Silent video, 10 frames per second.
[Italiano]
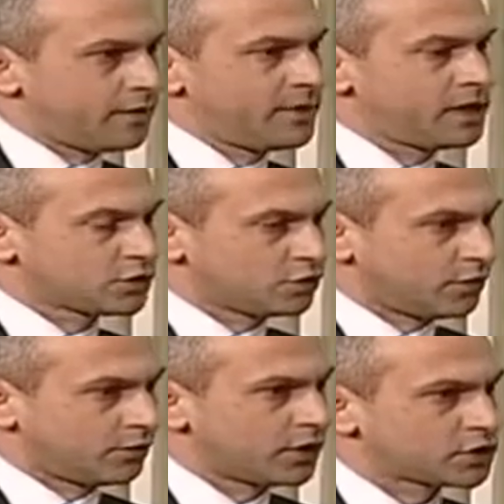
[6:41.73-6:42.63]
ha ammesso
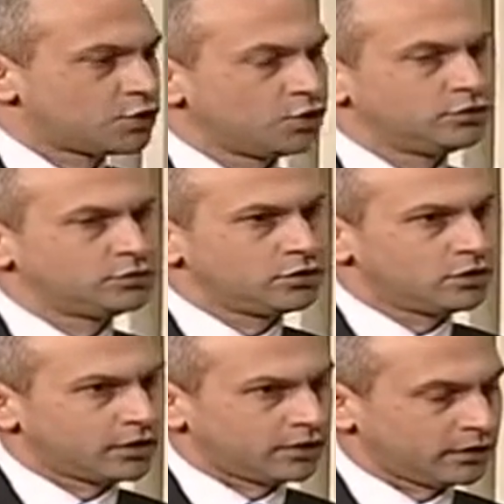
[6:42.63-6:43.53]
dopo
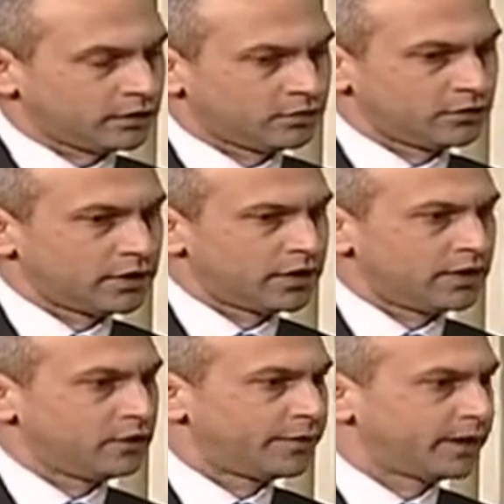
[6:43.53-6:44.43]
l'ascolto eh, con
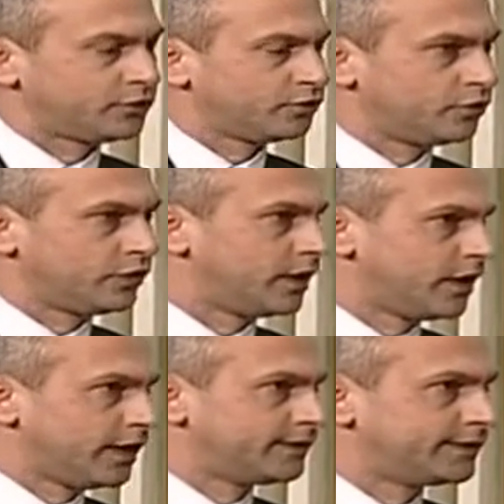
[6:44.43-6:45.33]
eh, gli
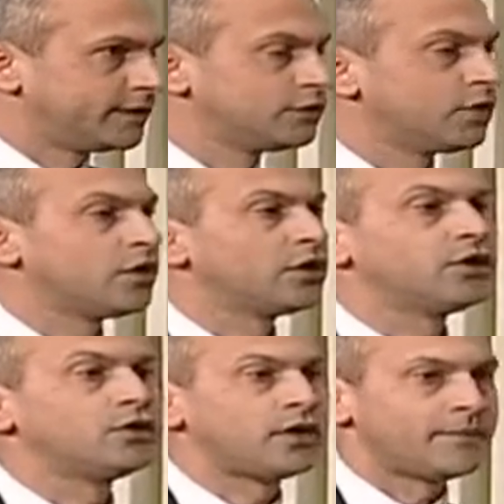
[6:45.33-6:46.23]
operatori e il
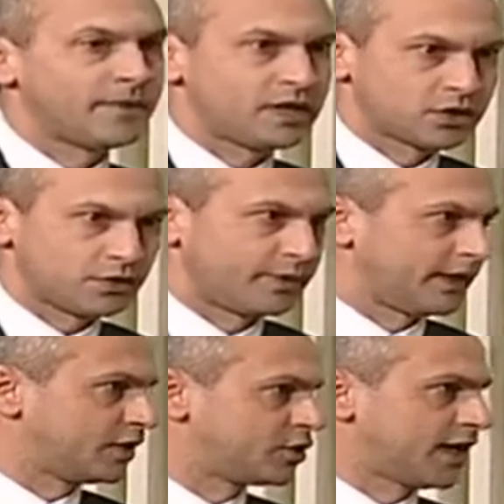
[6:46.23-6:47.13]
territorio, lo ha ammesso
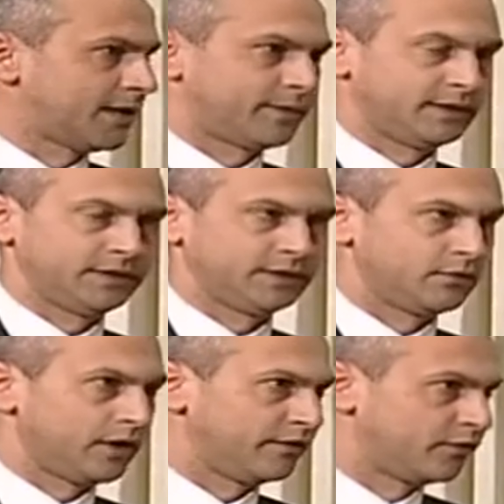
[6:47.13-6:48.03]
perché già era partita
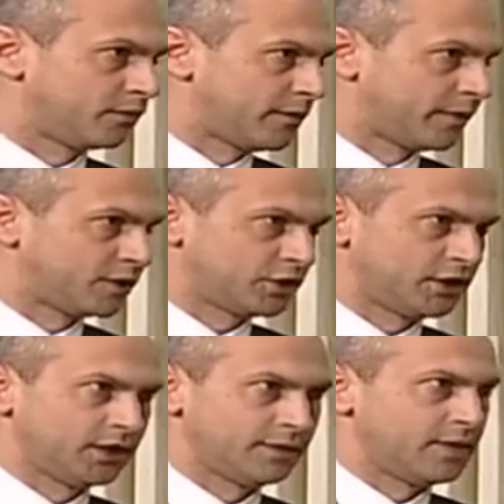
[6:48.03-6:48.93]
una riforma
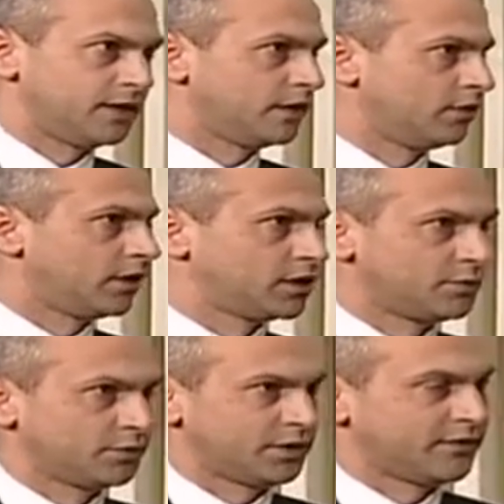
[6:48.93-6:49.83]
precedentemente, non la
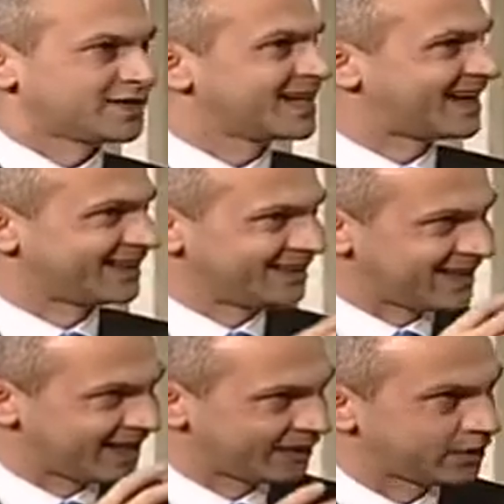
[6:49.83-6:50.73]
si poteva
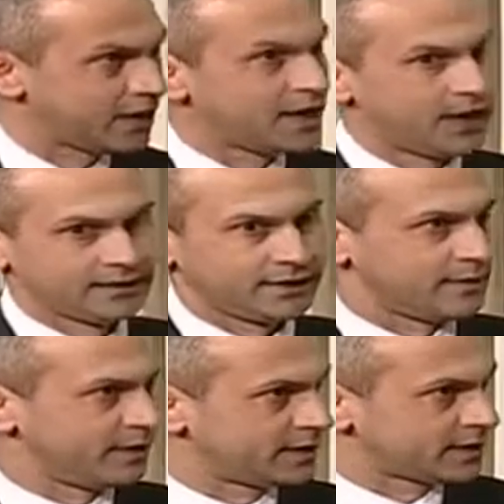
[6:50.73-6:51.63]
scardinare,
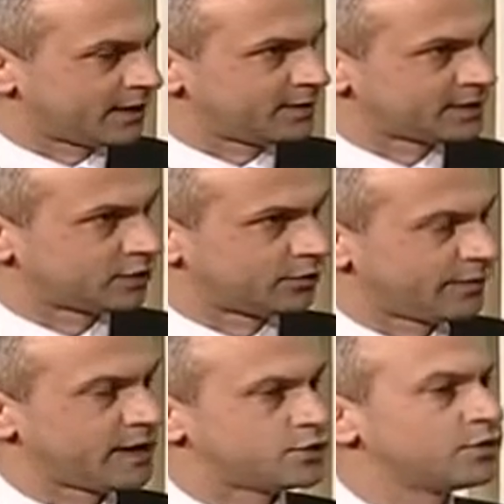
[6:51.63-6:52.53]
altrimenti sarebbe stato
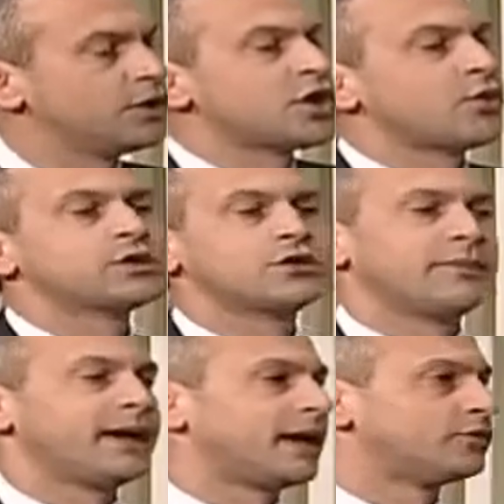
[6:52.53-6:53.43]
peggio. Quindi c'è questo
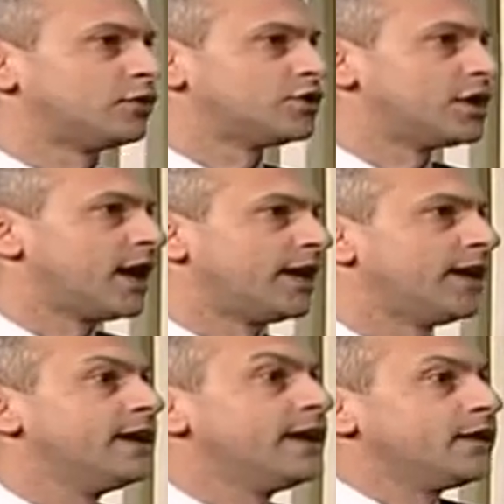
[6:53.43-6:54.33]
peccato originale,
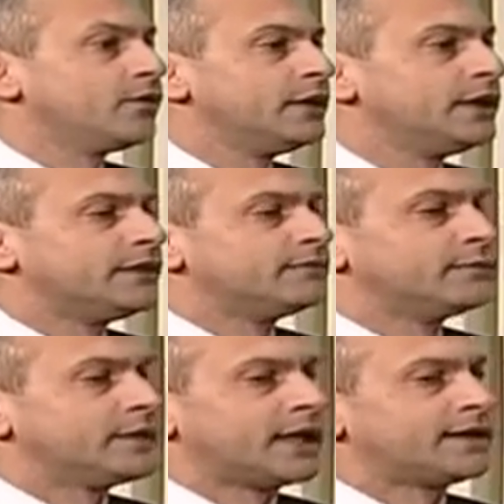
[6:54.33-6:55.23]

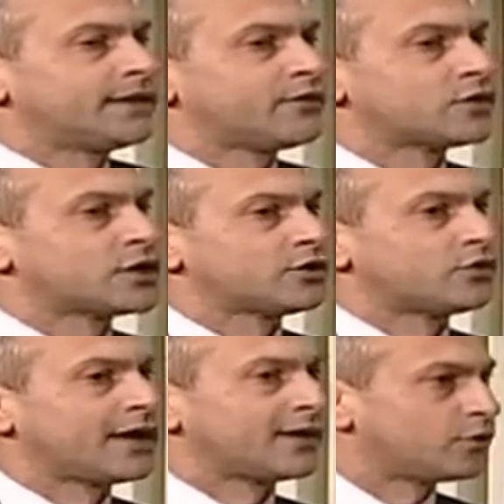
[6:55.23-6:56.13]
quindi in realtà forse ha
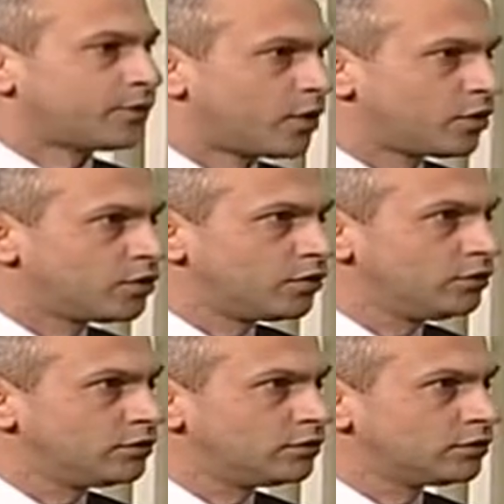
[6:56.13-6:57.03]
toccato
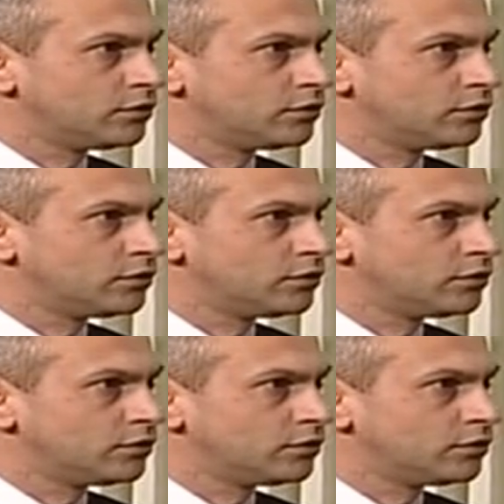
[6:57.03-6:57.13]
poco,